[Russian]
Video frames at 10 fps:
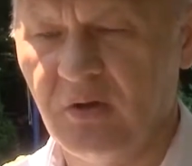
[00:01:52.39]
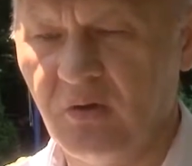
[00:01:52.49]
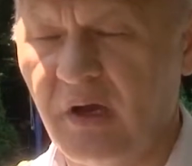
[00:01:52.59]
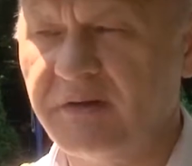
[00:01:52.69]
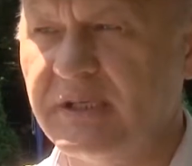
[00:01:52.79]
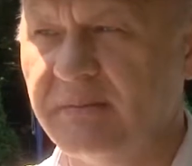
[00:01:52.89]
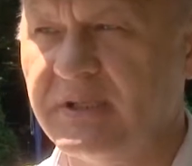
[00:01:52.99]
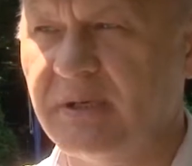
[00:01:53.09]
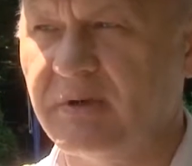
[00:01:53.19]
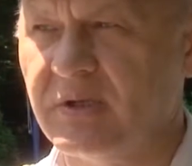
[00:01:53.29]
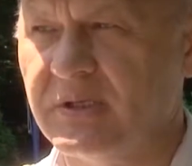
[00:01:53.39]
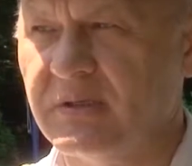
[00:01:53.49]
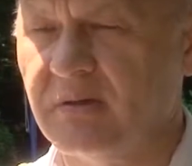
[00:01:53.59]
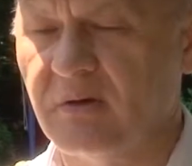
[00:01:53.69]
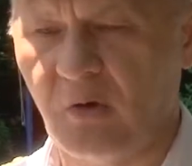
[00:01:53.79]
Ну а всем тем,
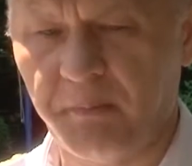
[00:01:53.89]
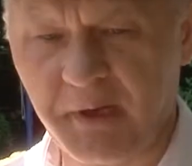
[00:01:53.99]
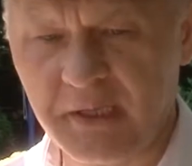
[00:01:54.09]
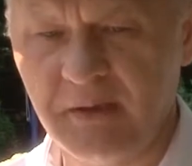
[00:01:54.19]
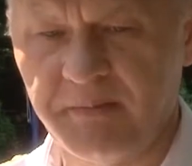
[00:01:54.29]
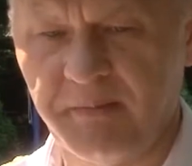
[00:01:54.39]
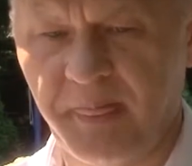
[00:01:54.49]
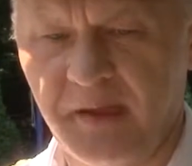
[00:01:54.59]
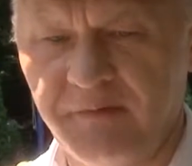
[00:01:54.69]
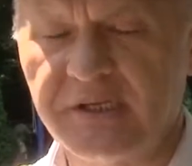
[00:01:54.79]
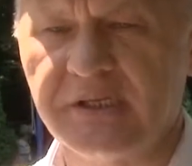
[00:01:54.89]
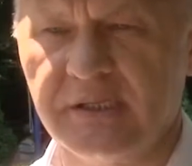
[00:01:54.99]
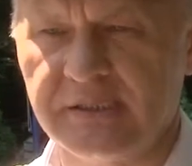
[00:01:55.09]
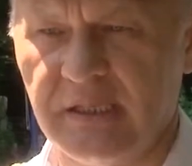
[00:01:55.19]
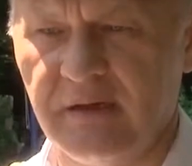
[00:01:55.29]
кто погиб,
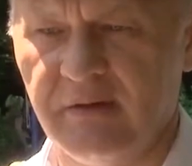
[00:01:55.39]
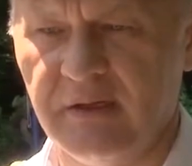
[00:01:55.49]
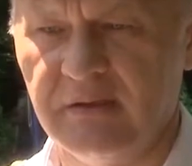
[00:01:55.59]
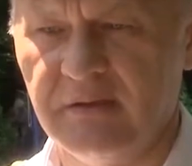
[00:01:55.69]
вечная слава.